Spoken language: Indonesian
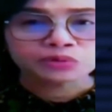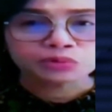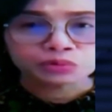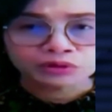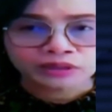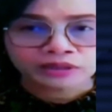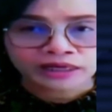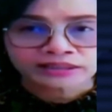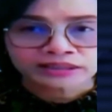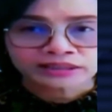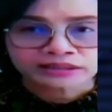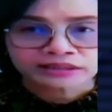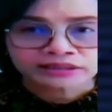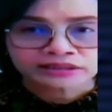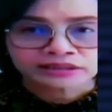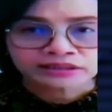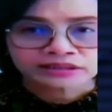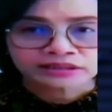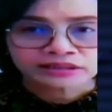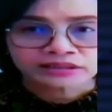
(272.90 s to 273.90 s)
tugas
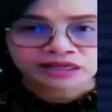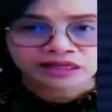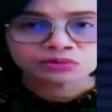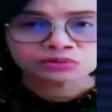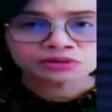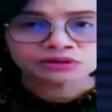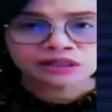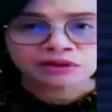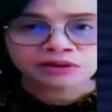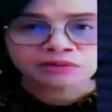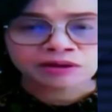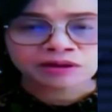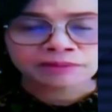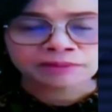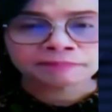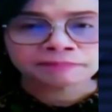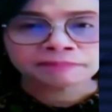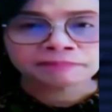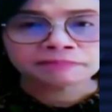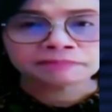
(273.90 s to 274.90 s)
tanggung
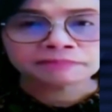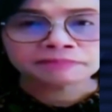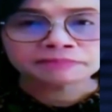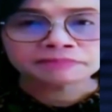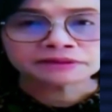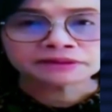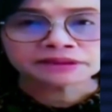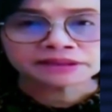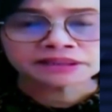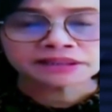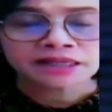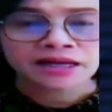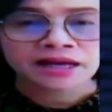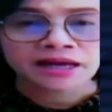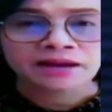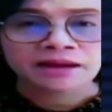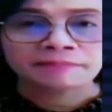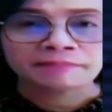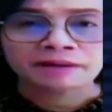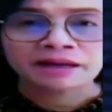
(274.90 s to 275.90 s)
jawab
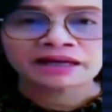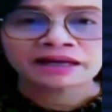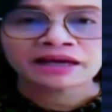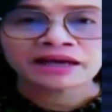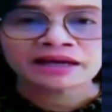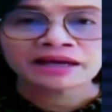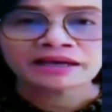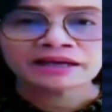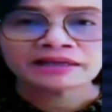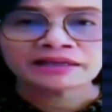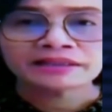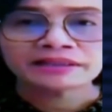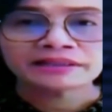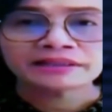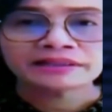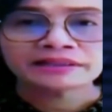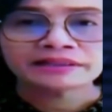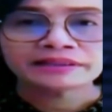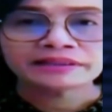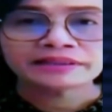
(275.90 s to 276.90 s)
secara amanah,
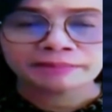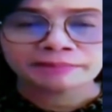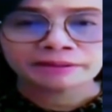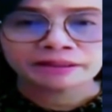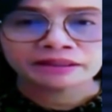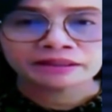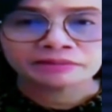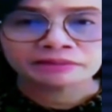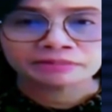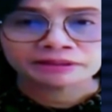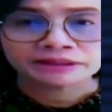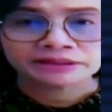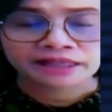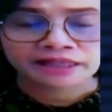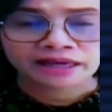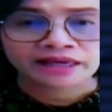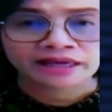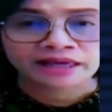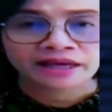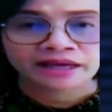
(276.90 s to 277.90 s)
dapat
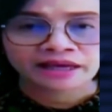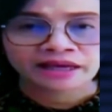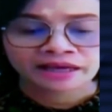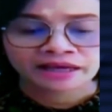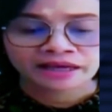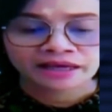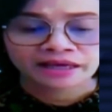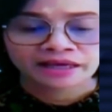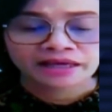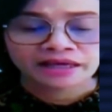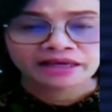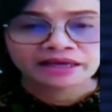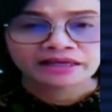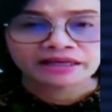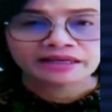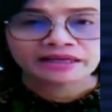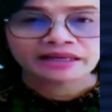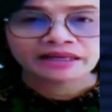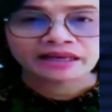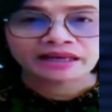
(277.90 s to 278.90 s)
dipercaya,
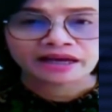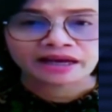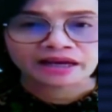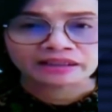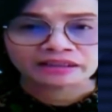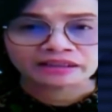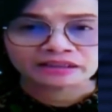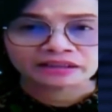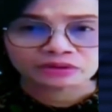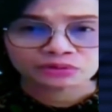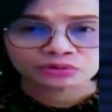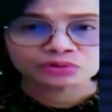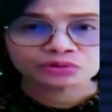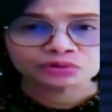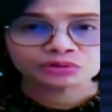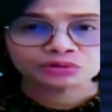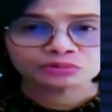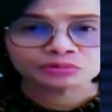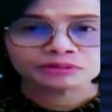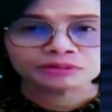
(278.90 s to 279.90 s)
dan akan
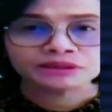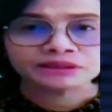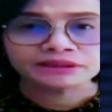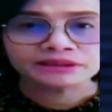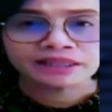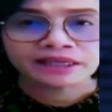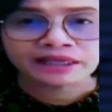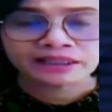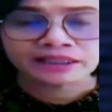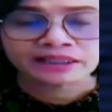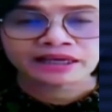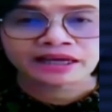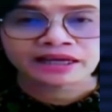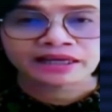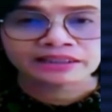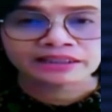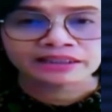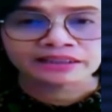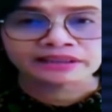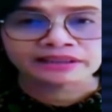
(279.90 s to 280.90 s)
terus
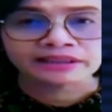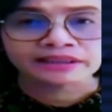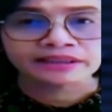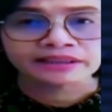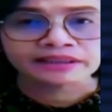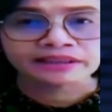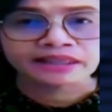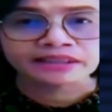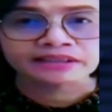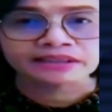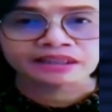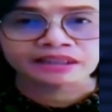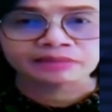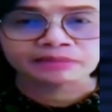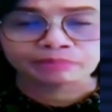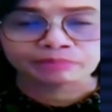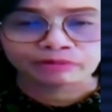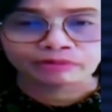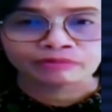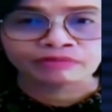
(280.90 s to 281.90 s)
menjaga integritas
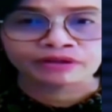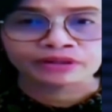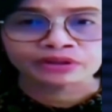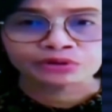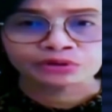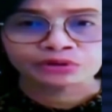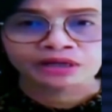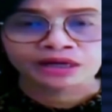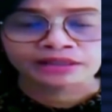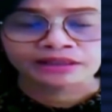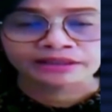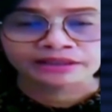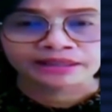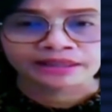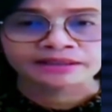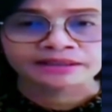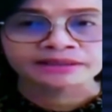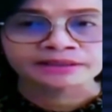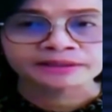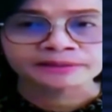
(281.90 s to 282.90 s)
dan
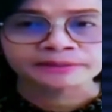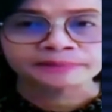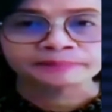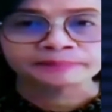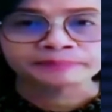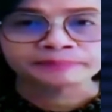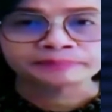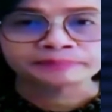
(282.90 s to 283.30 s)
profesionalitas.